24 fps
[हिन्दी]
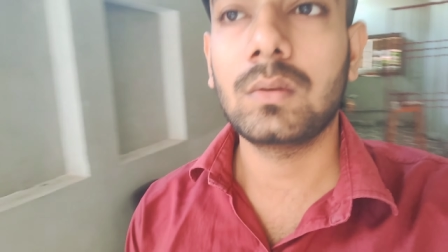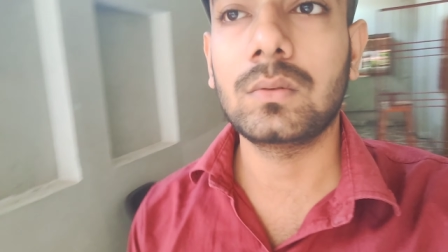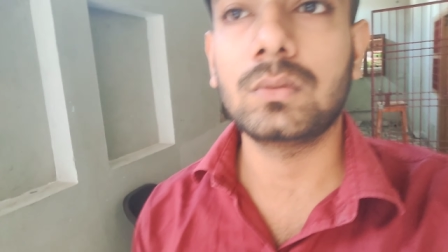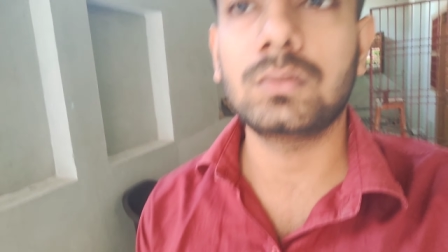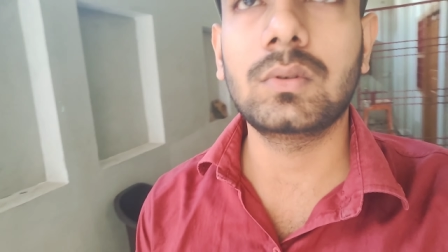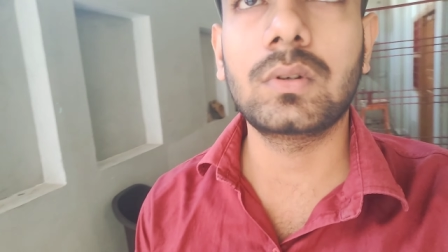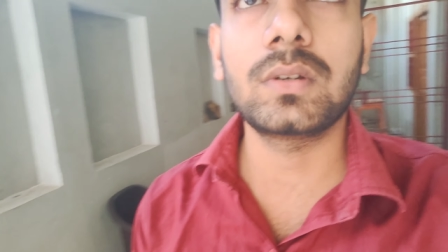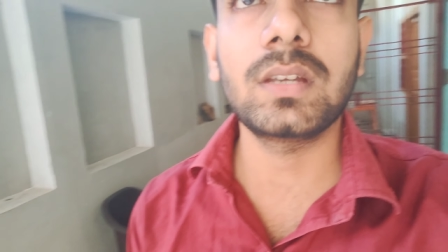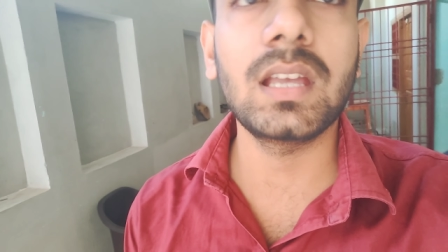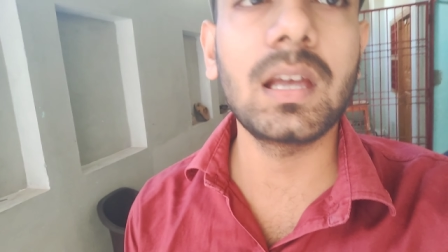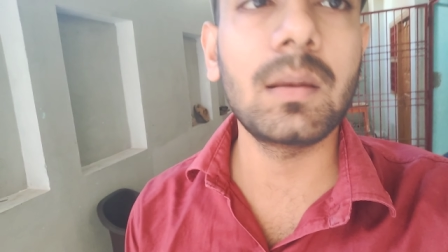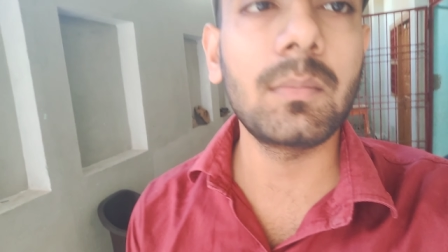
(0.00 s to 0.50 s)

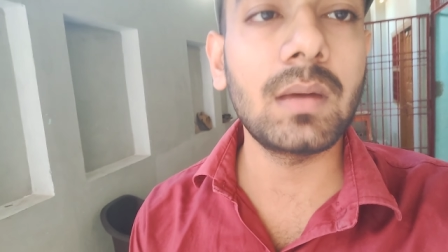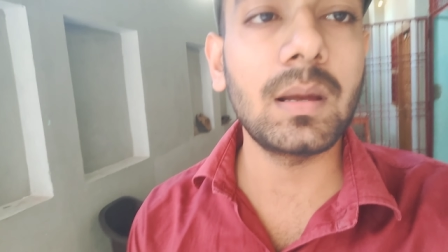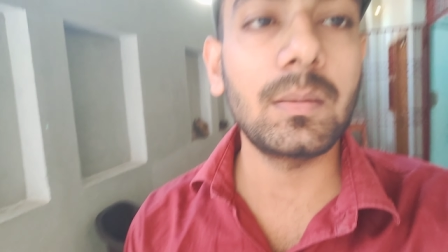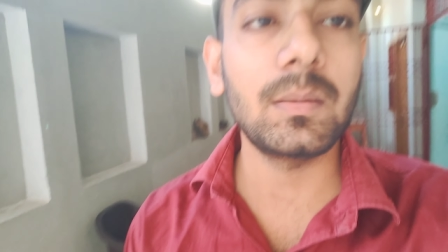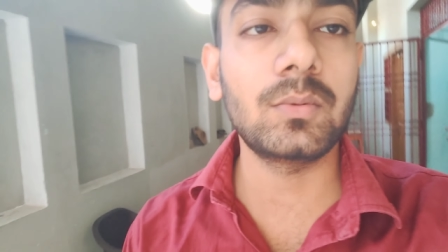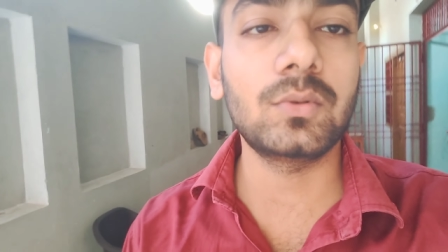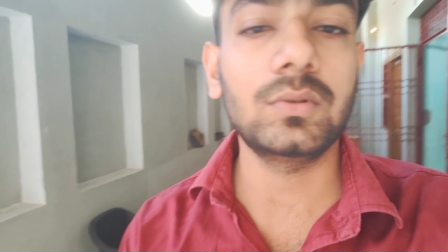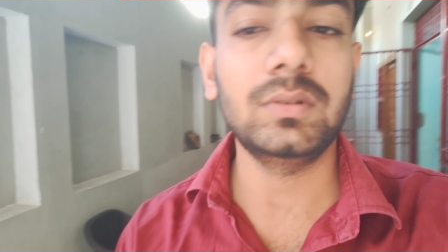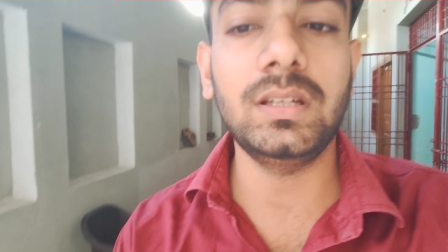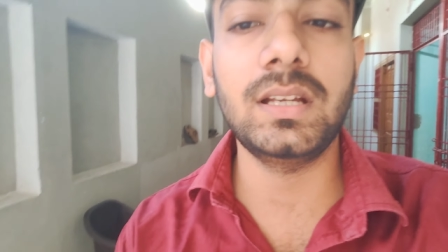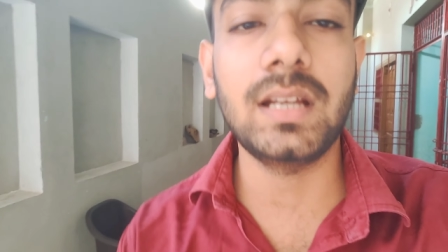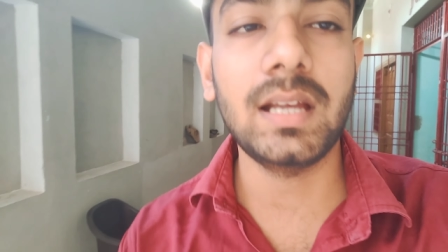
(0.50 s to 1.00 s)
जो कि हम
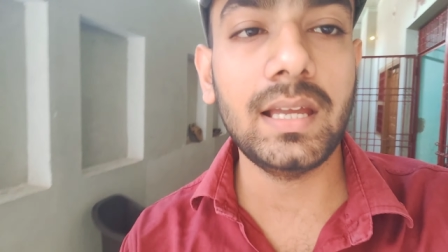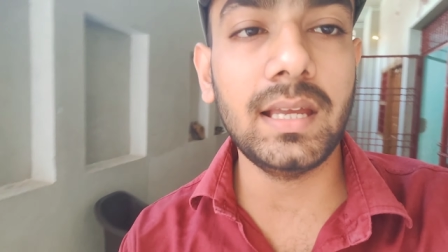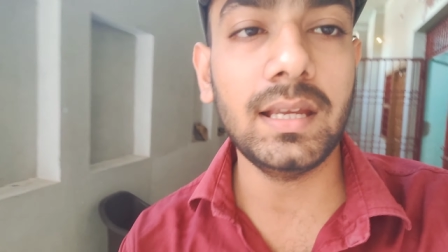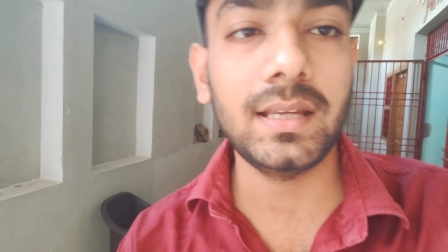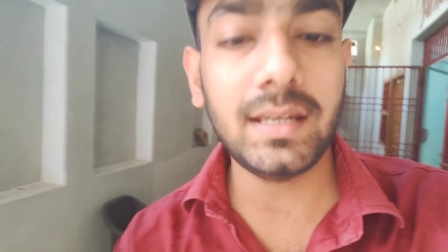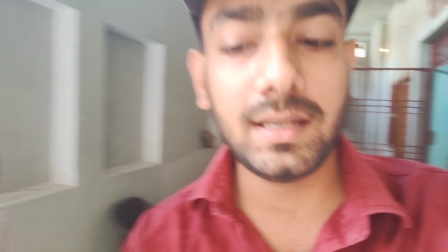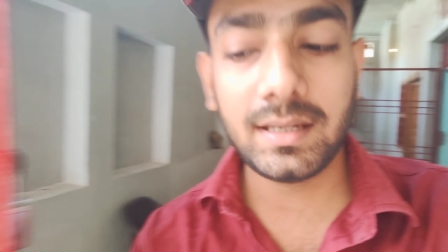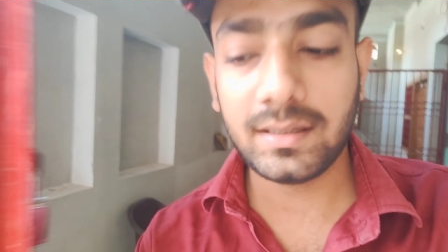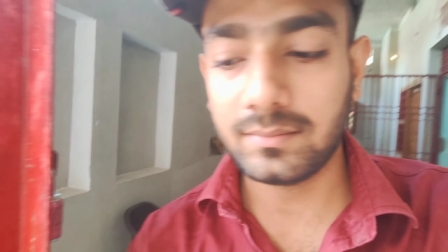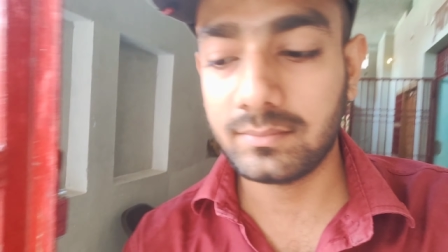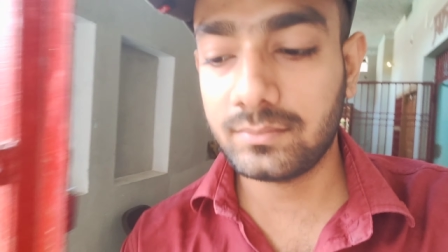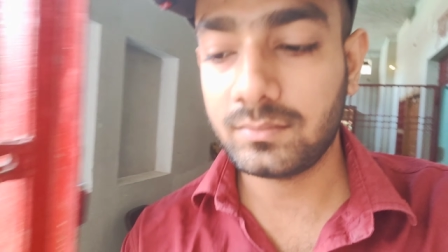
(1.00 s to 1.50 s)
आपको
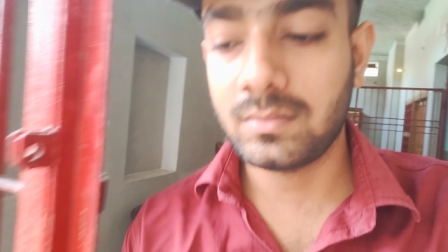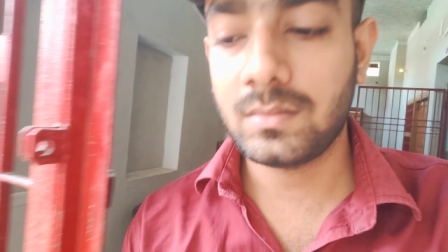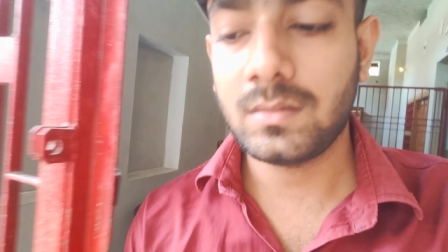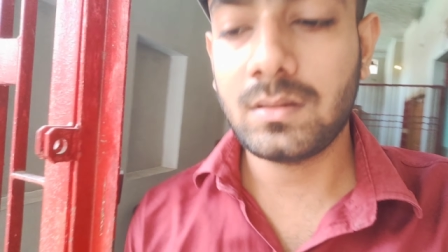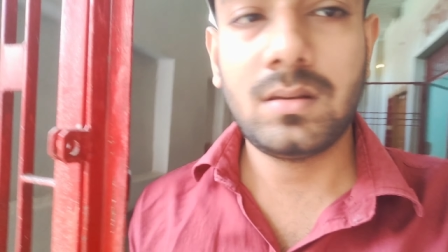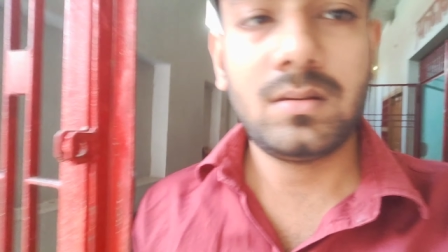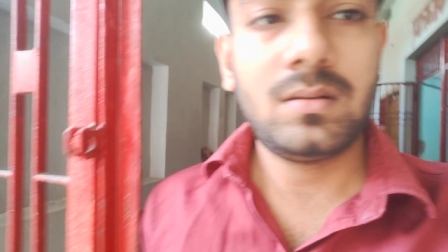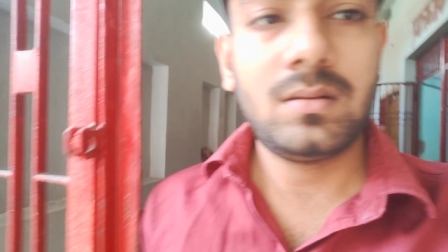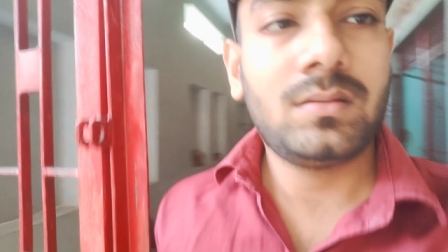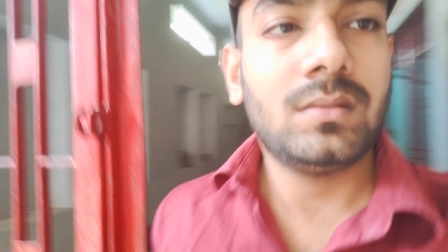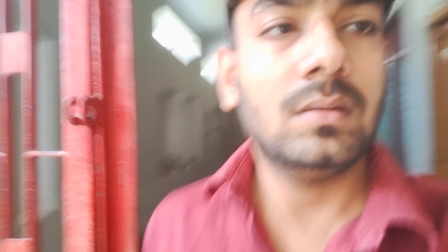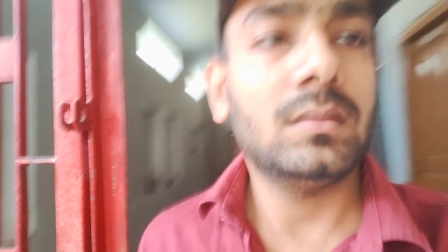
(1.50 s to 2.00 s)
दिखाएंगे
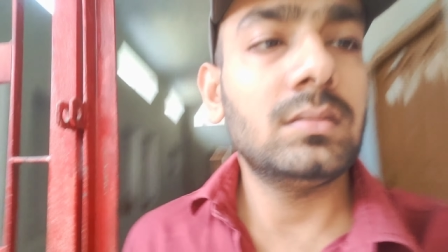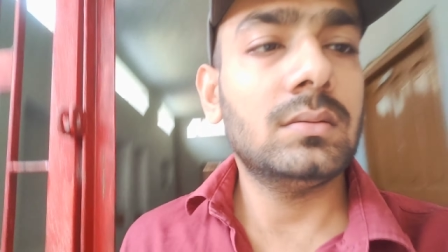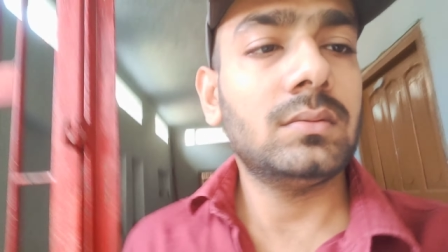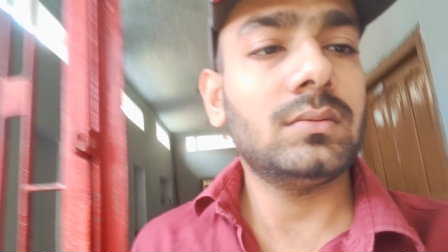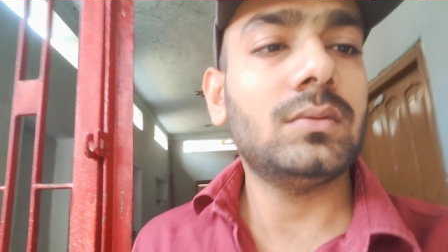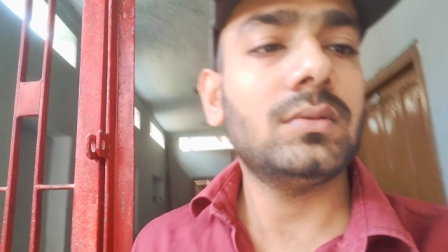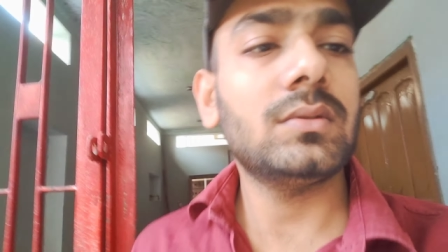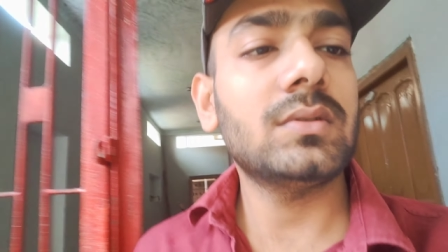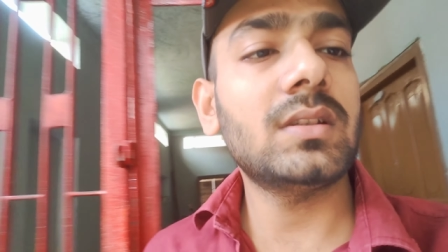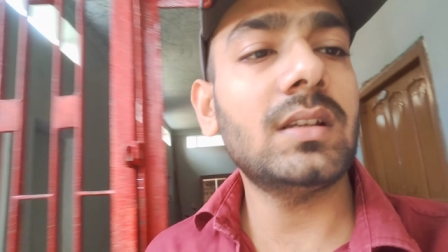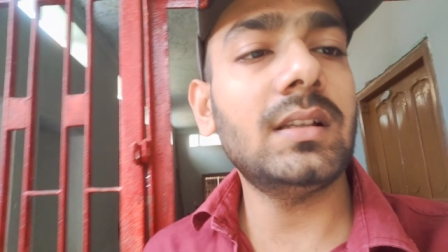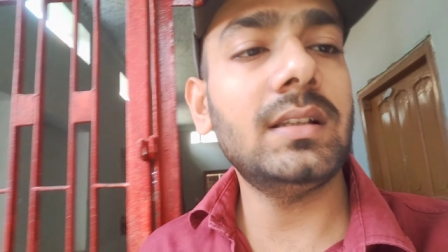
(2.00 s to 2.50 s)

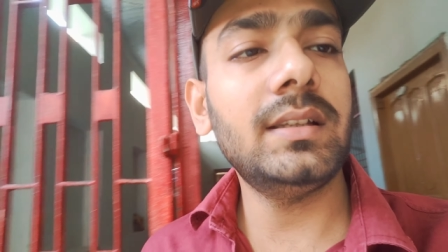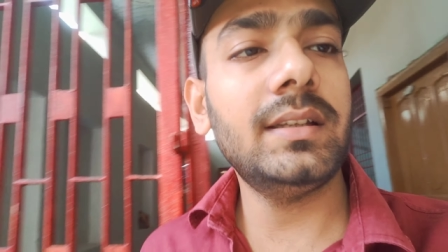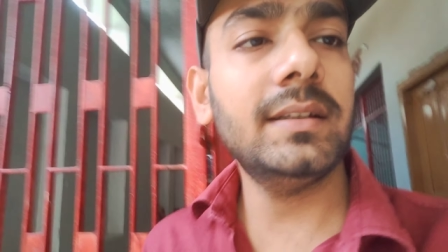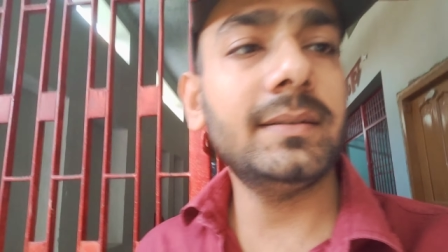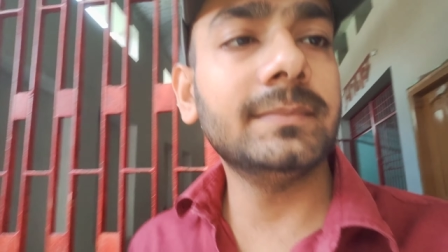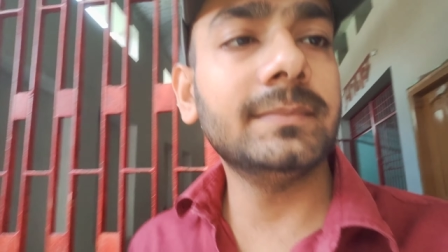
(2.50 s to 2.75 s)
तो चलिए